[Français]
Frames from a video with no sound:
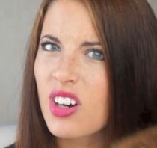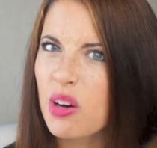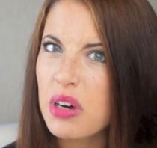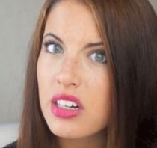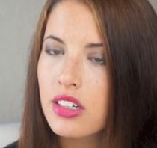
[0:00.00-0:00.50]

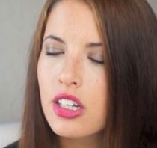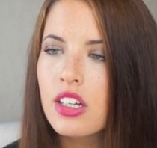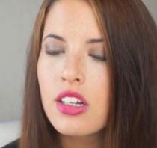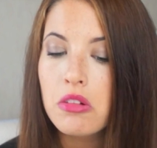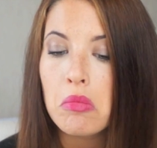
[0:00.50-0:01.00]
en bas.
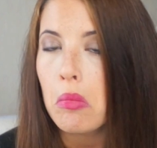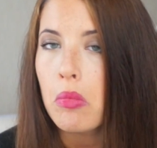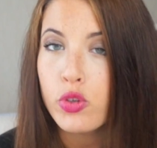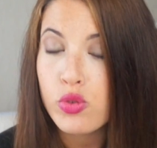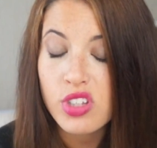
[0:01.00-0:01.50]

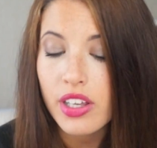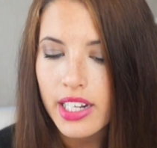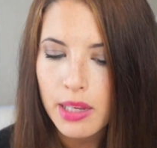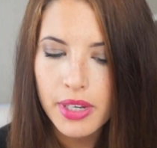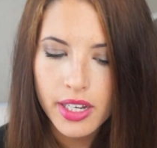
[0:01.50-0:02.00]
Juste
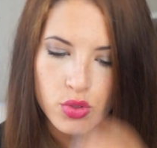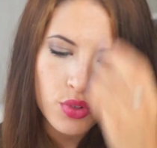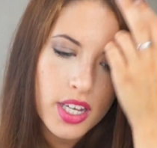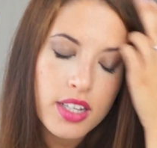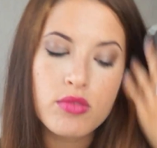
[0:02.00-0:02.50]
avec la mer et le
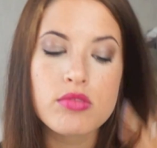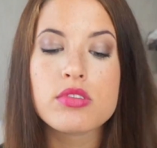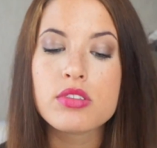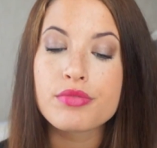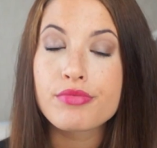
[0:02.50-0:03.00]
soleil,
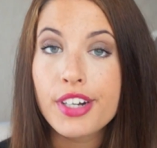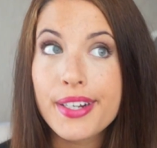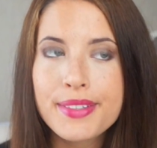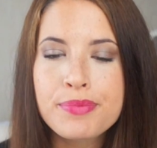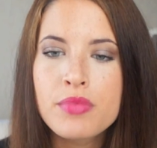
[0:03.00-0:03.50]
donc
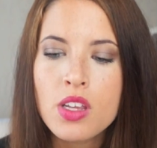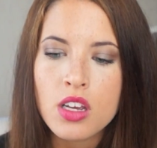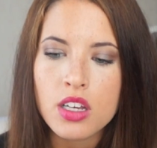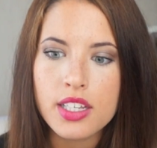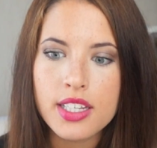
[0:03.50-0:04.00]
voilà.
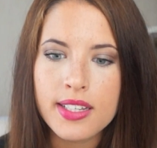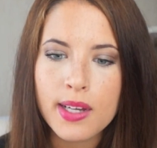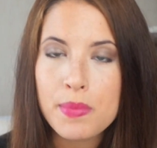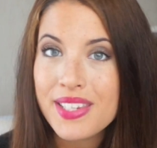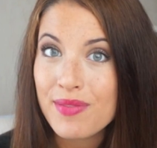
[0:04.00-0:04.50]
Et
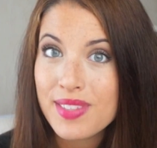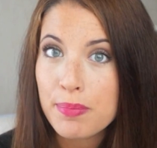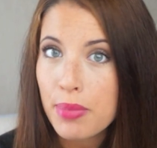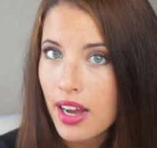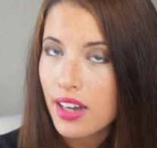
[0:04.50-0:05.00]
comme ça faisait
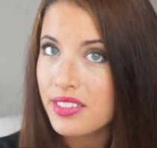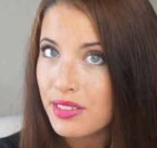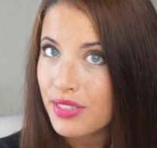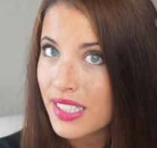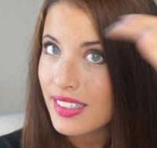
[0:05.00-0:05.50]
pas un
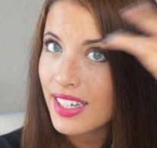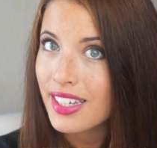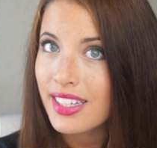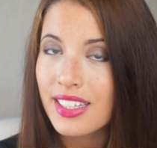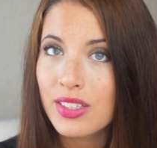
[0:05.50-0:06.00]
effet
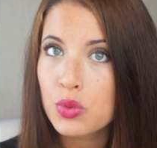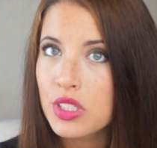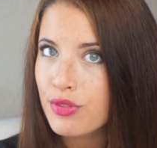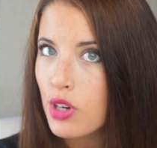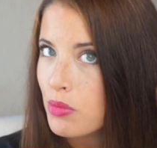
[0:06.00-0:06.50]
très
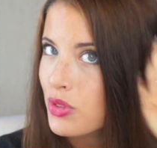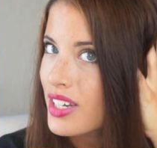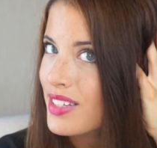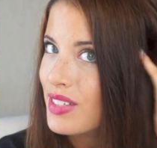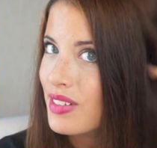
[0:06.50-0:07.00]
uniforme, parce que
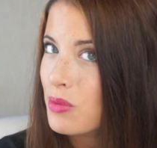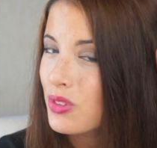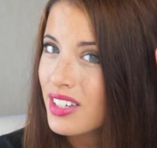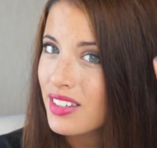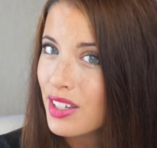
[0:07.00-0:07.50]
là ça faisait vraiment
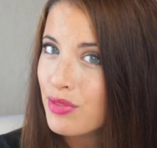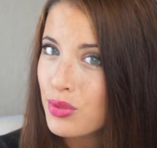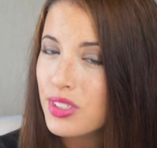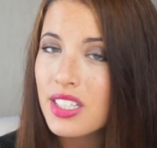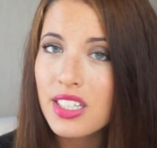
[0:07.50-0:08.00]
très très
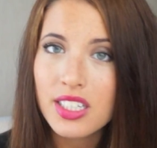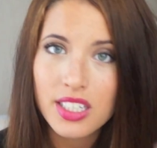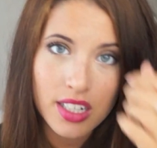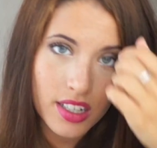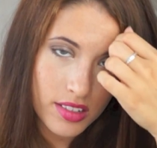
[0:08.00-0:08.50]
foncé,
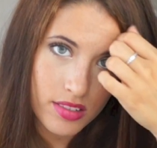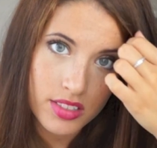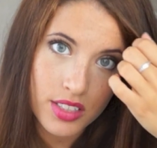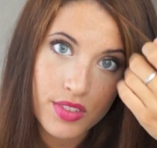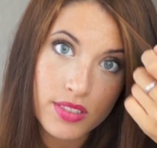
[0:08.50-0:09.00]
et là
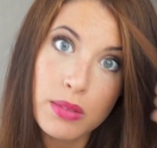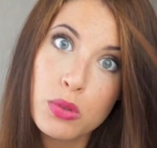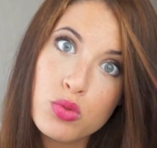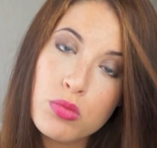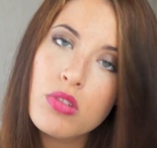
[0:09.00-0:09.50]
ça faisait
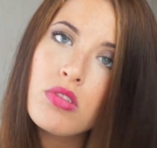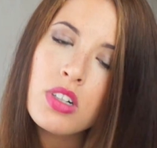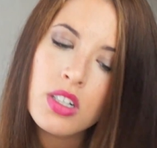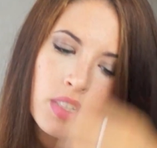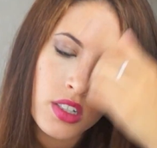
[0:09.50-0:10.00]
vraiment tout blond,
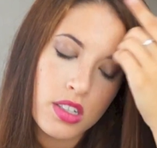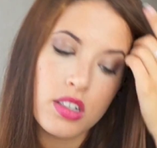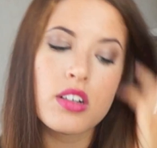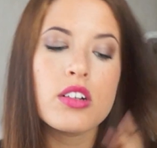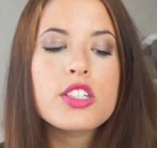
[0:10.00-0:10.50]

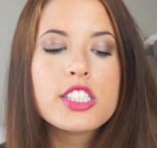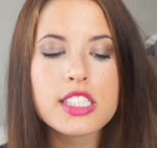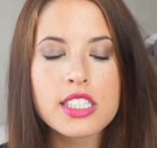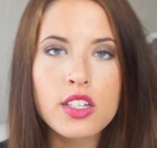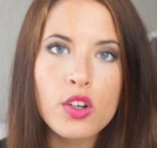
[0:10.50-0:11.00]

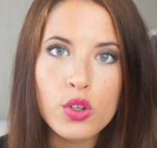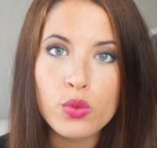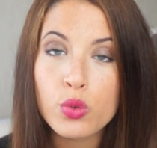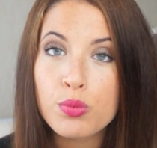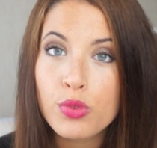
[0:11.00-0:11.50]
j'ai
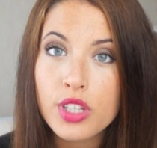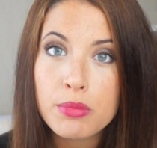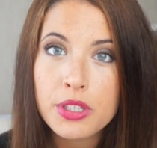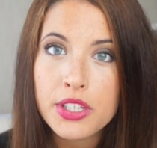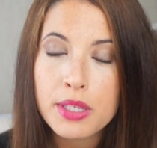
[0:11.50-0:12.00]
donc mon
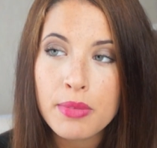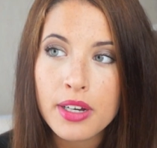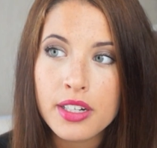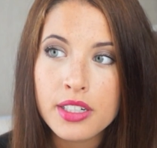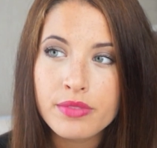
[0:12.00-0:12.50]
ami qui
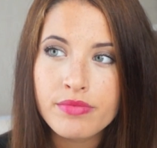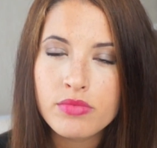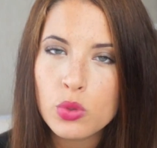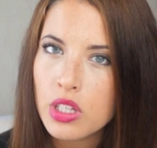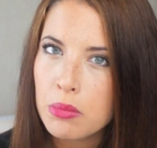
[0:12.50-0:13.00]
m'a...
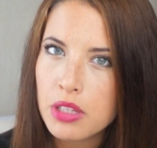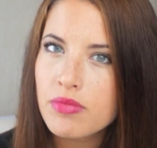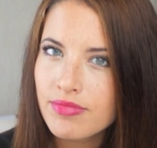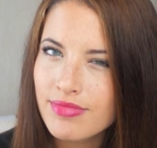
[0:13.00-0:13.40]
Une amie